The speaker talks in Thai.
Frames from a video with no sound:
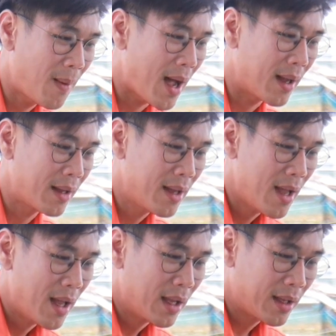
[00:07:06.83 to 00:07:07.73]
ระหว่าง
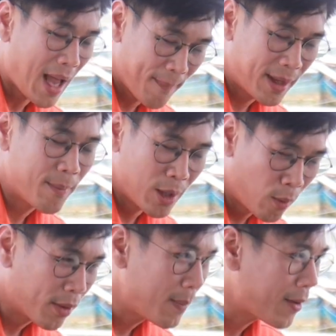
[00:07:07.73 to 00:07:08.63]
30 ถึง
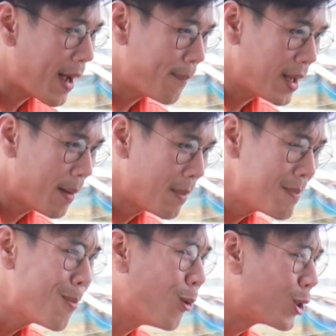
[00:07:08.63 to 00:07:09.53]
60 กรัมเนี่ยมัน
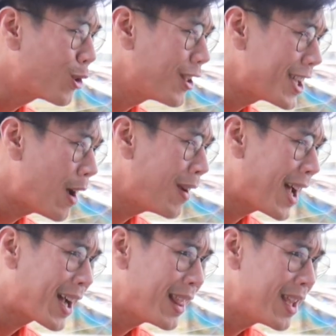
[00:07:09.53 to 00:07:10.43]
มีผลต่อระยะเวลา
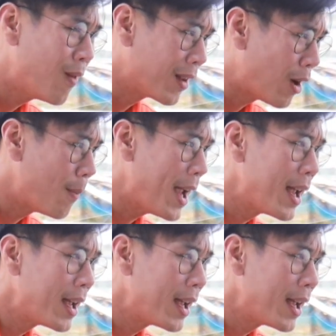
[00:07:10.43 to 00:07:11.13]
การเลี้ยงของเราไหม